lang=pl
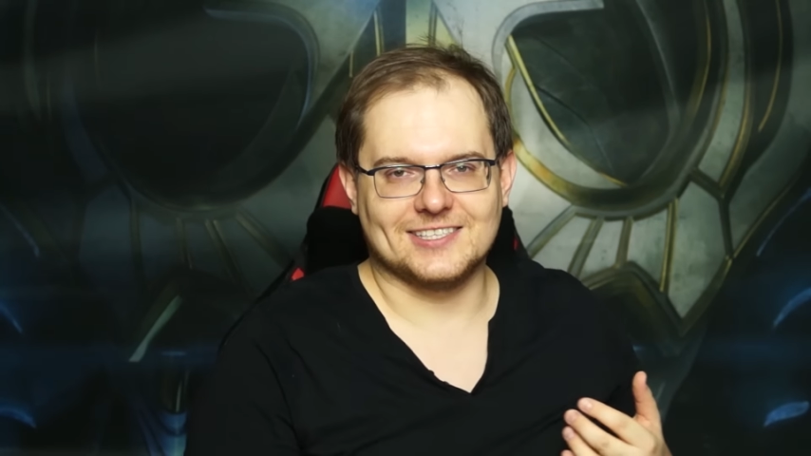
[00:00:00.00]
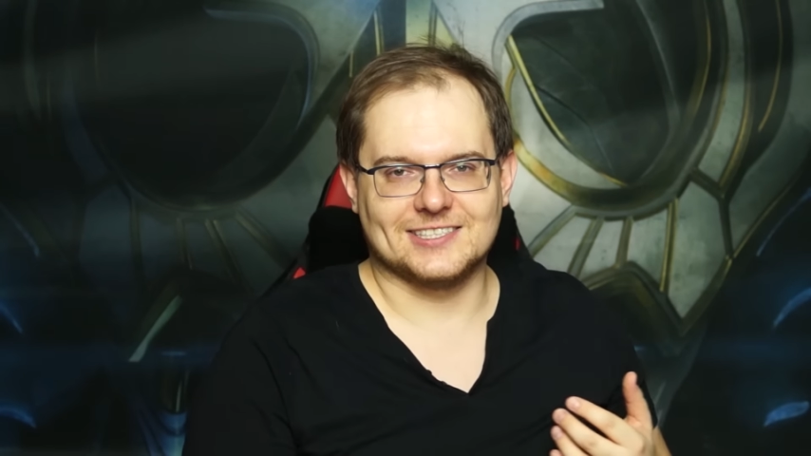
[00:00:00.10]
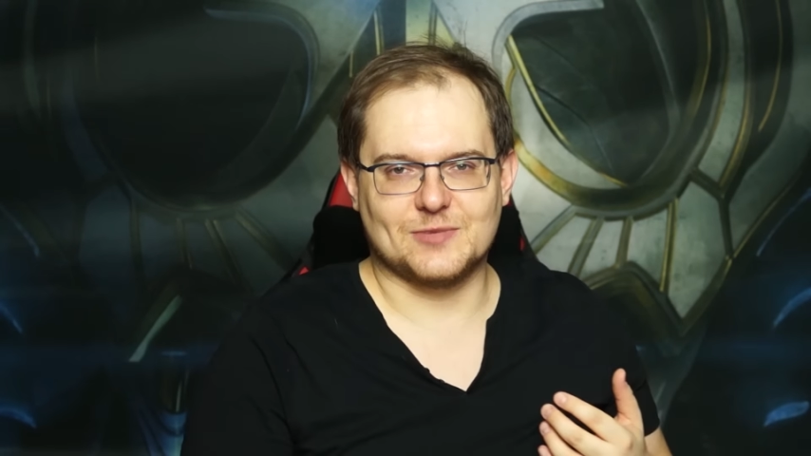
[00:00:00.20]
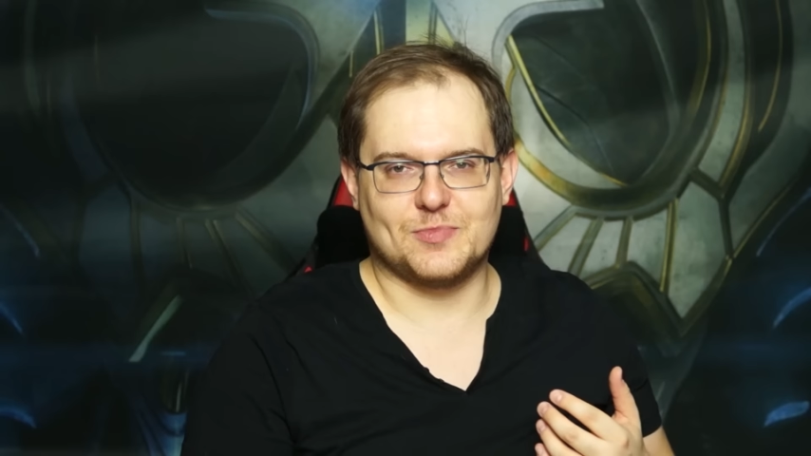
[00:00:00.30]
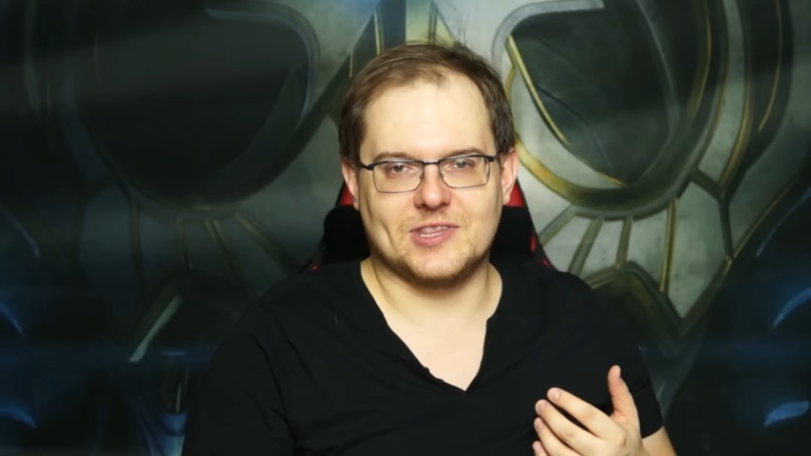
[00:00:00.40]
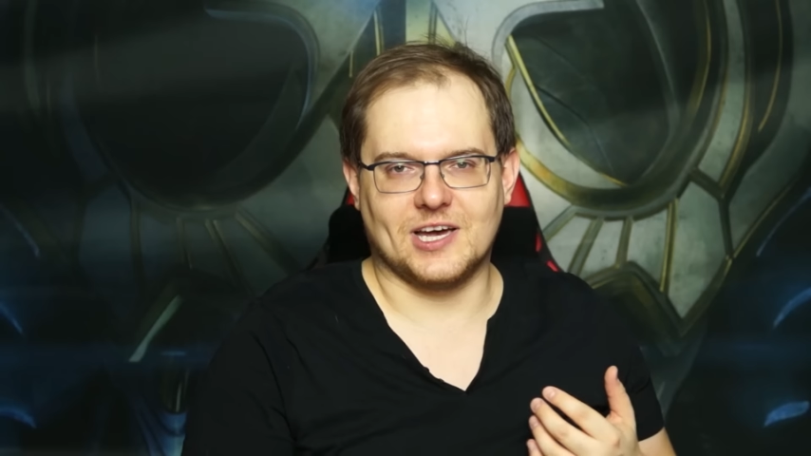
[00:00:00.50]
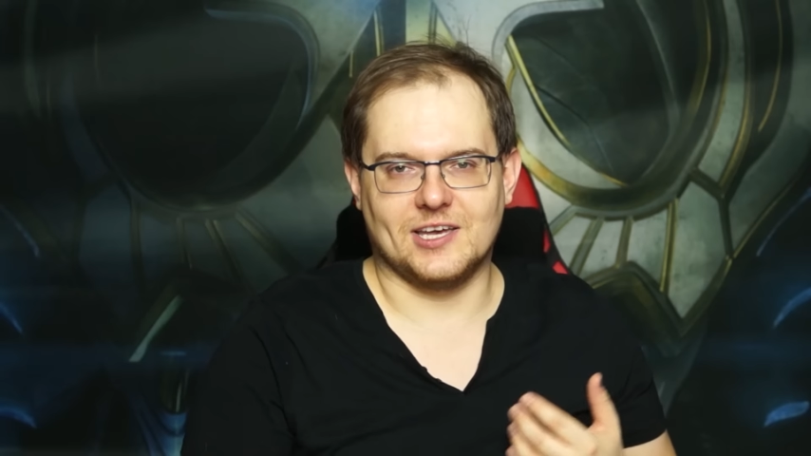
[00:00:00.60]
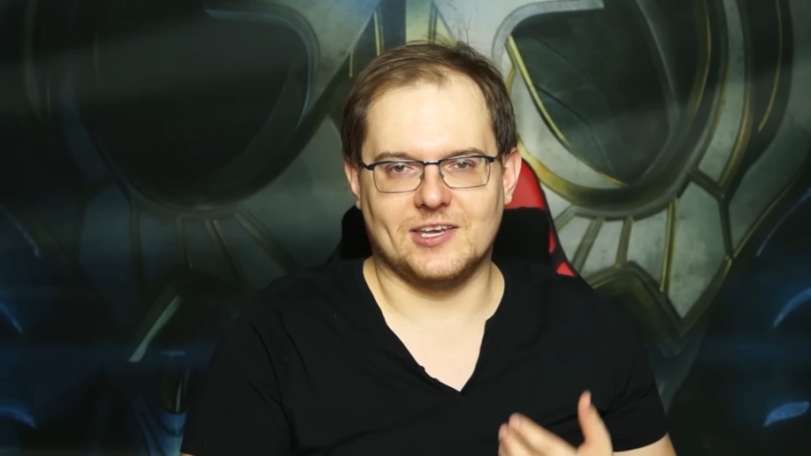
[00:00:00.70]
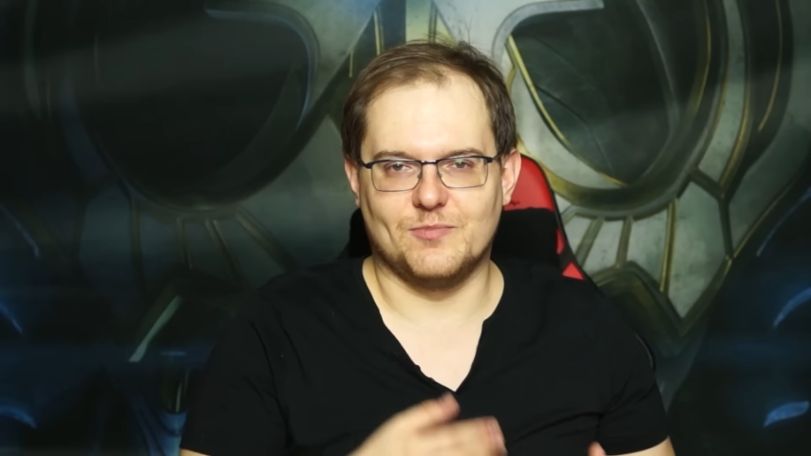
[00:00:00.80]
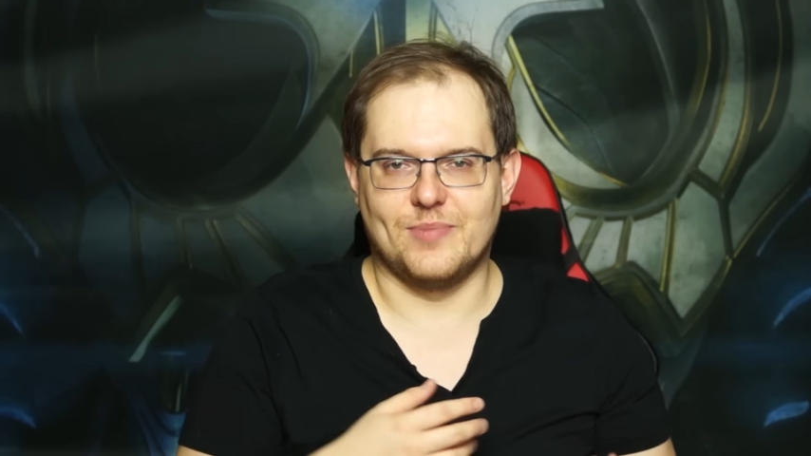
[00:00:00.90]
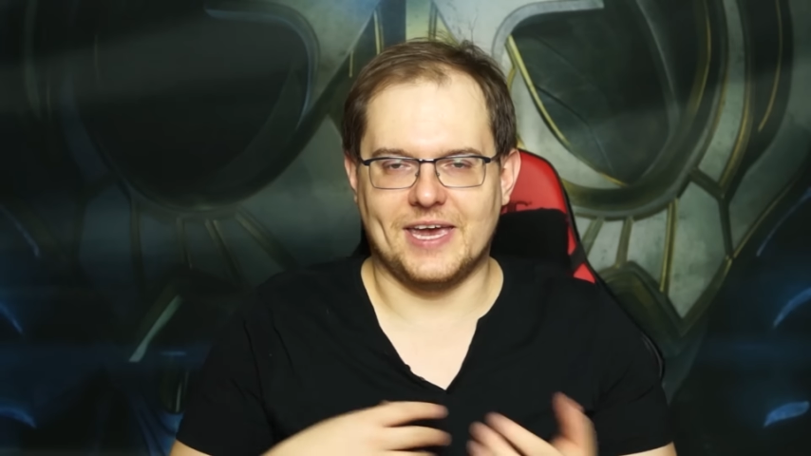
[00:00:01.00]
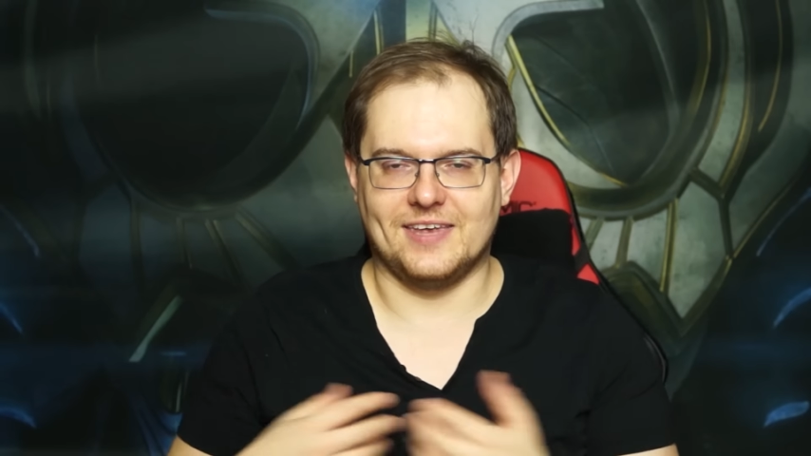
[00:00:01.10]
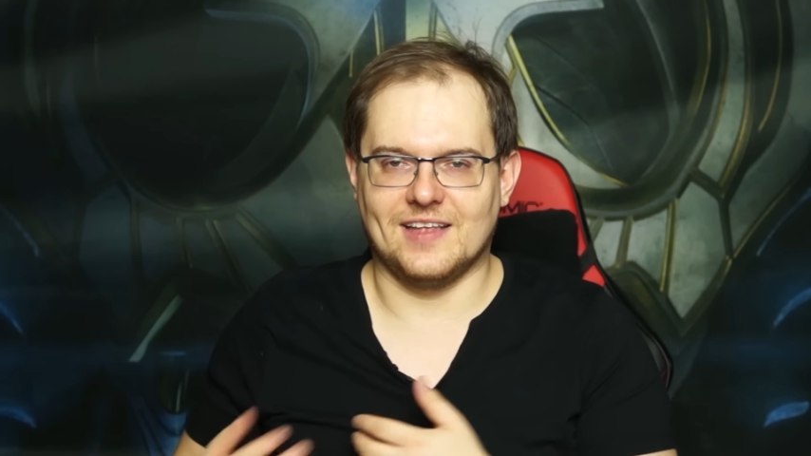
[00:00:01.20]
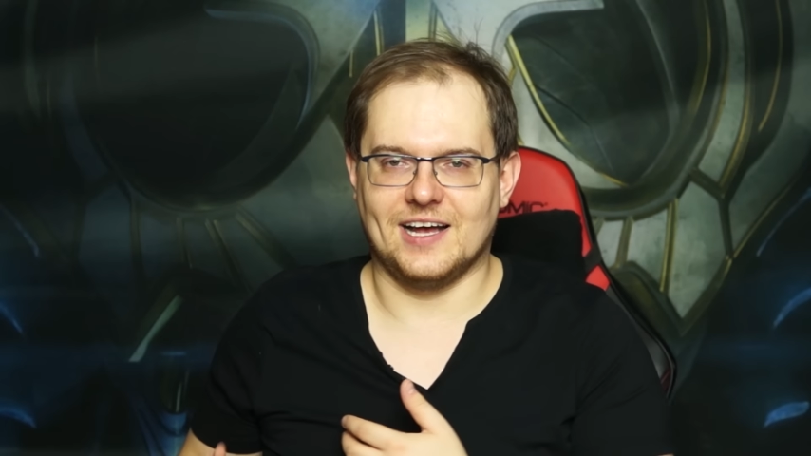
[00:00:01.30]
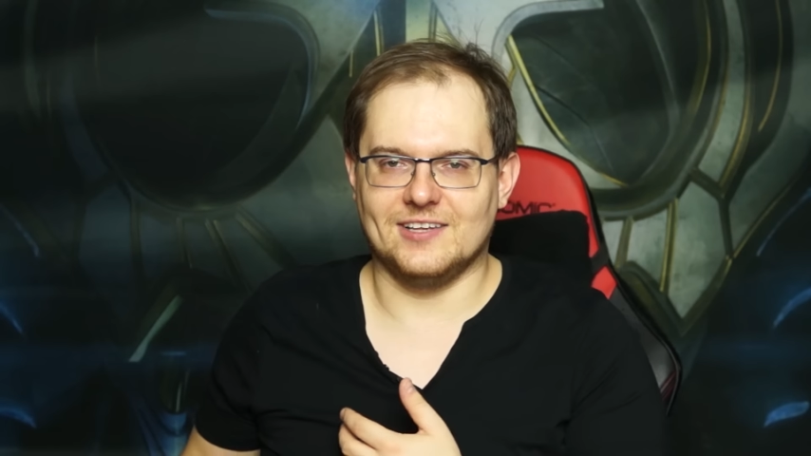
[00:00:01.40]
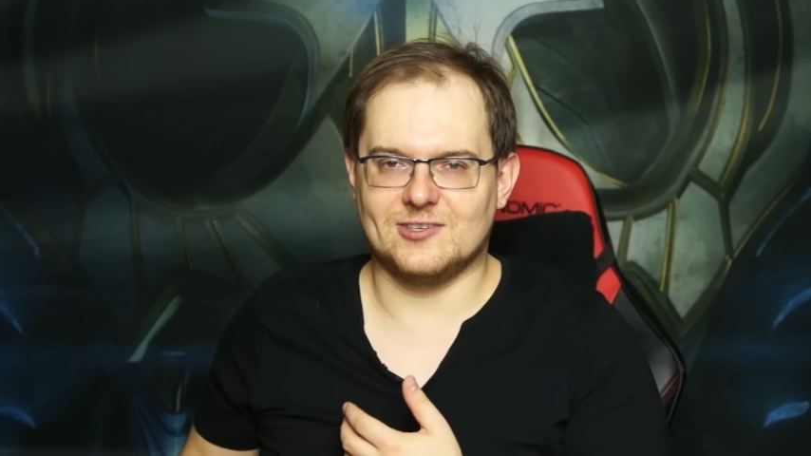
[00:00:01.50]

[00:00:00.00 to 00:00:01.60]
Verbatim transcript: zapytaj Bane'a,